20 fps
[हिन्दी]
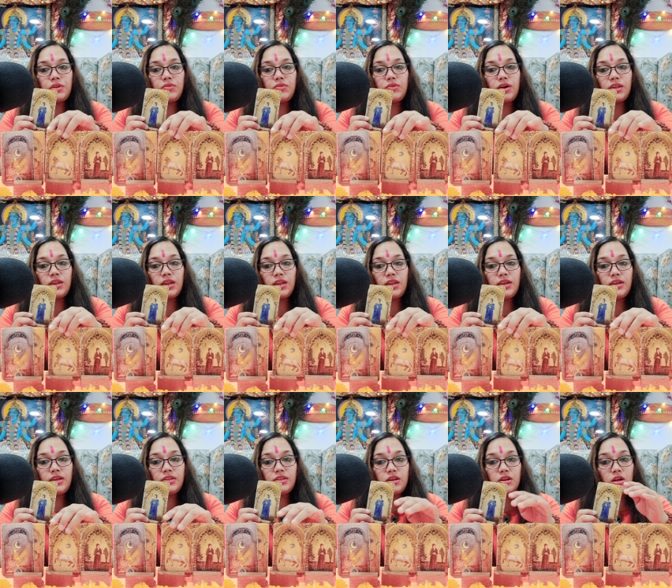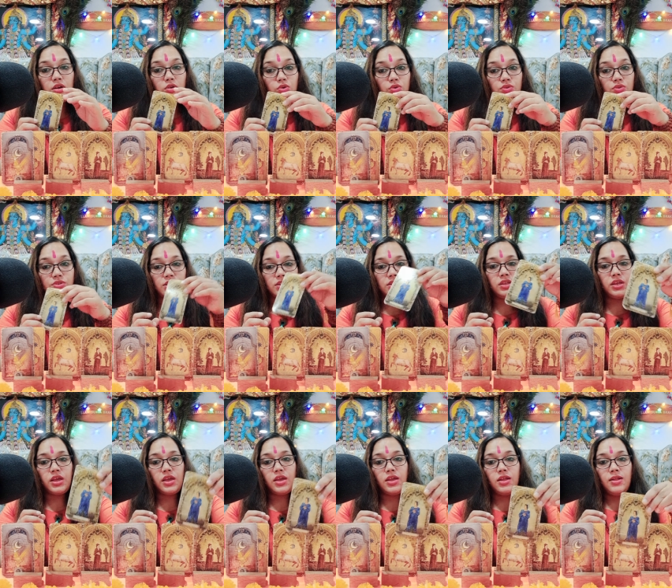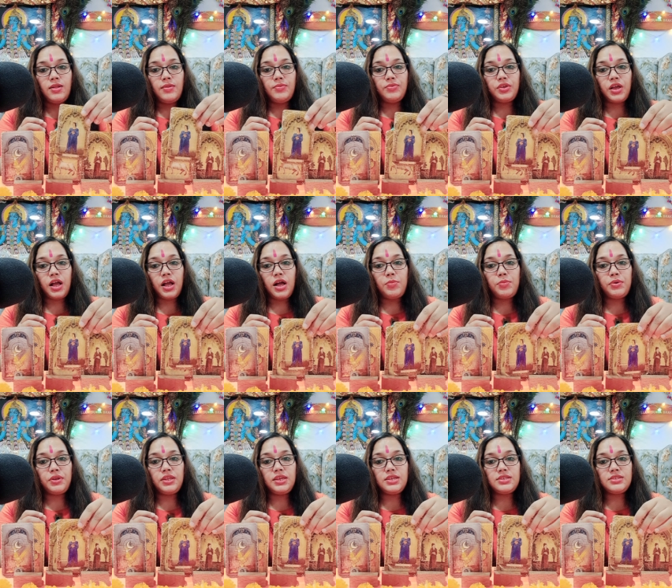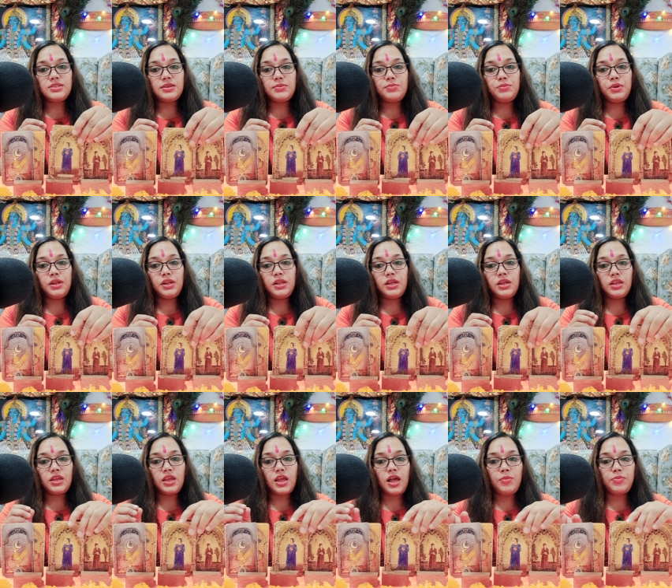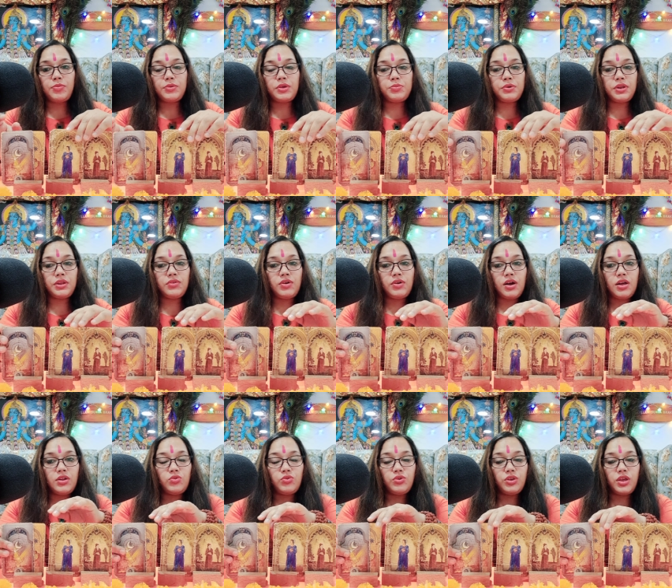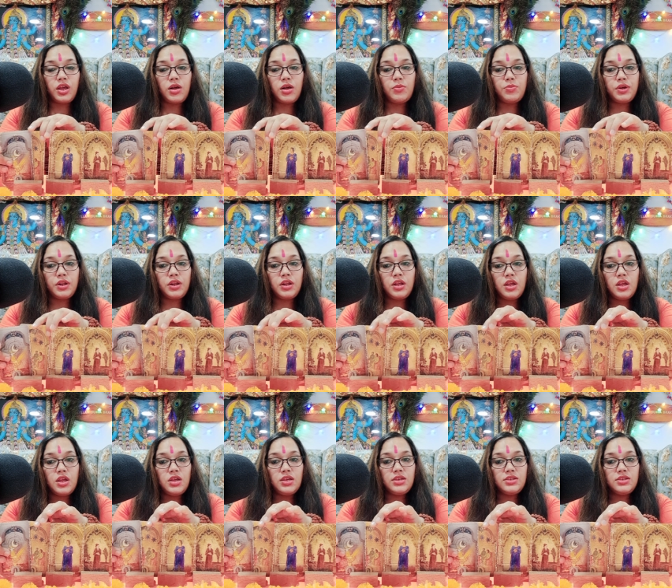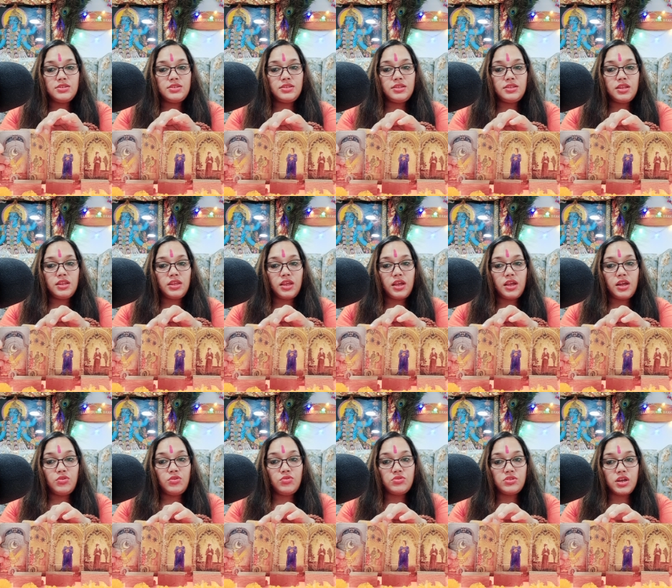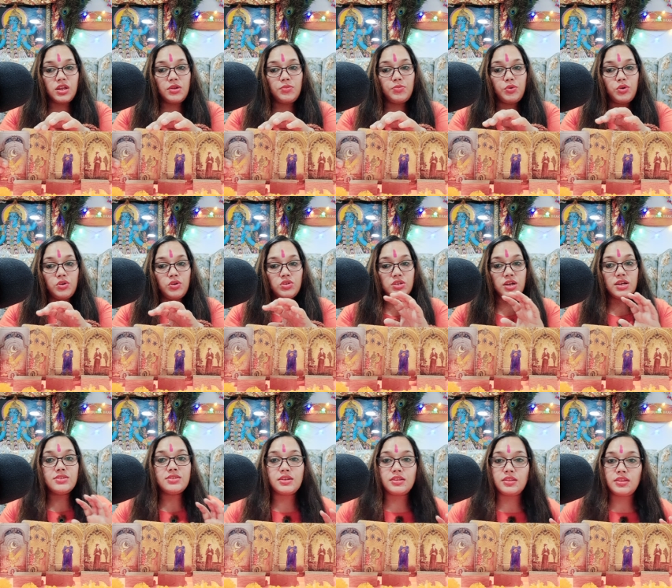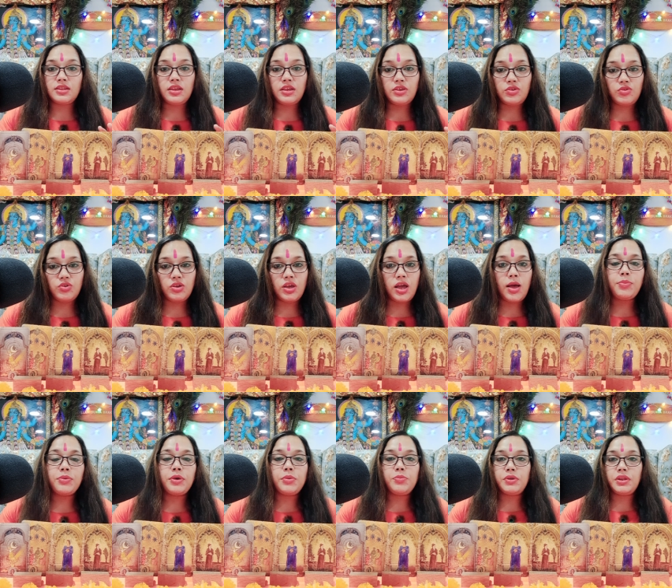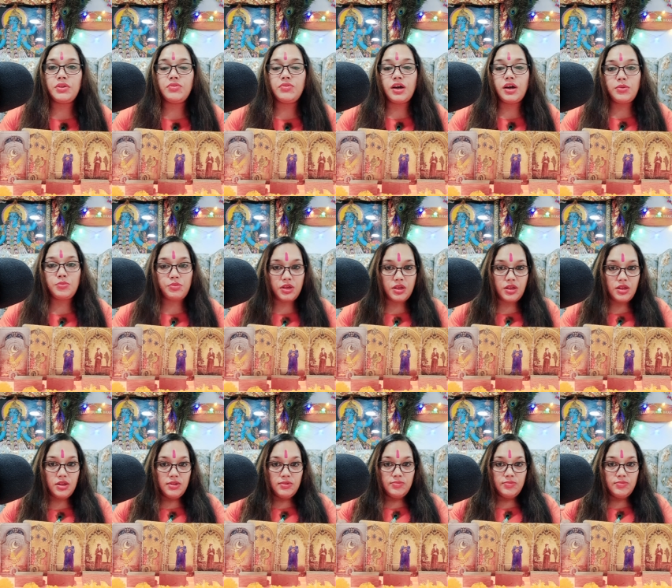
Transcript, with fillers: परिवार के लिए ख़तरनाक हो सकती है यहाँ पर ये सब मिल करके आपके परिवार को यहाँ पर किसी तरीके का नुकसान पहुँचा सकते हैं क्योंकि आपके परिवार में